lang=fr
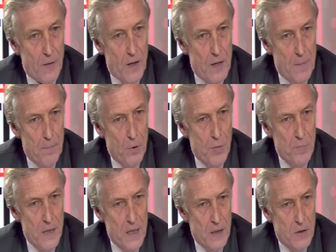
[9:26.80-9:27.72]
La
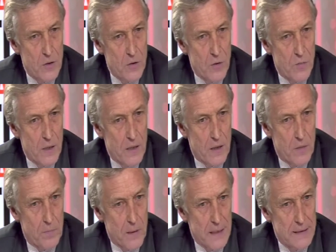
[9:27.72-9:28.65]
première que je mets
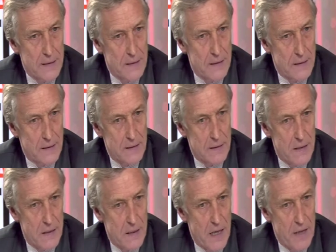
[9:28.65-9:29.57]
en place,
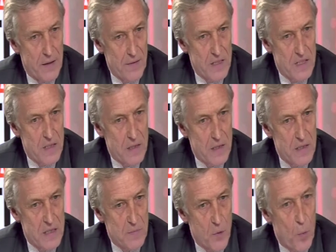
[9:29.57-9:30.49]
c'est un
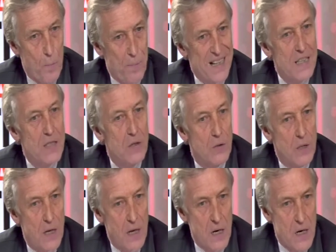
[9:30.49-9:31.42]
investissement
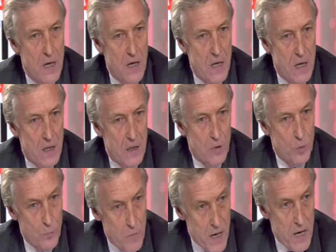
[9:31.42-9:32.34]
personnel
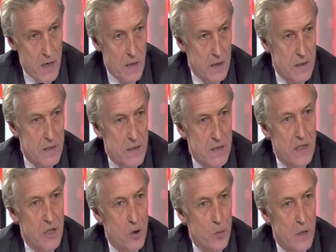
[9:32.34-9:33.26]
du maire et de ses
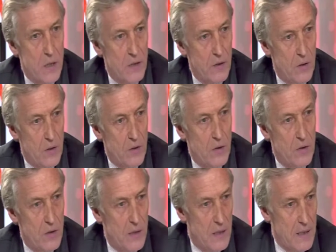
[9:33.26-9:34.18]
adjoints
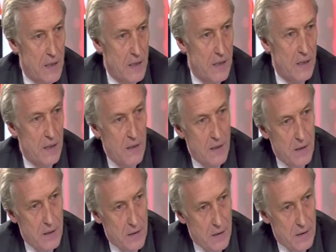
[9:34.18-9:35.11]
dans la
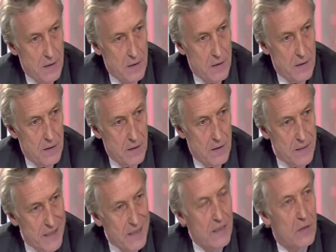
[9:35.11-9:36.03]
euh,
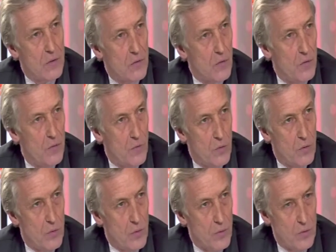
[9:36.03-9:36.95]
quête de,
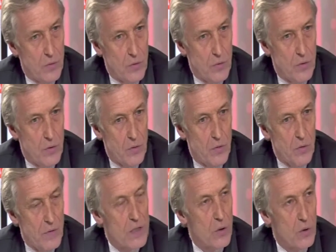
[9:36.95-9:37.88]
nouveaux, de,
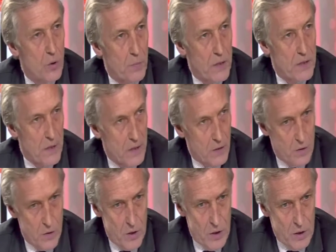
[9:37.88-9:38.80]
nouvelles entreprises. C'est-à-dire
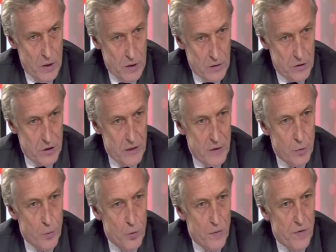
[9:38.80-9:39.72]
que j'ai
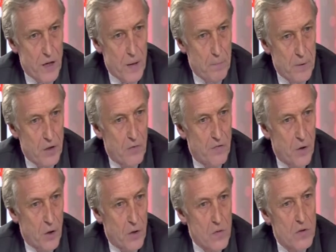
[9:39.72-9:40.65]
été toujours frappé en
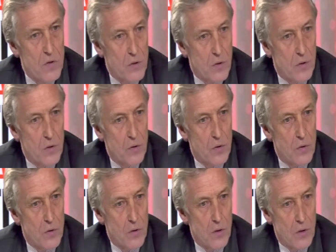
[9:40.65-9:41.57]
France que
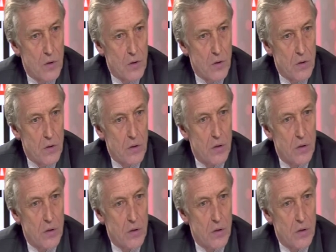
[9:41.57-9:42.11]
euh,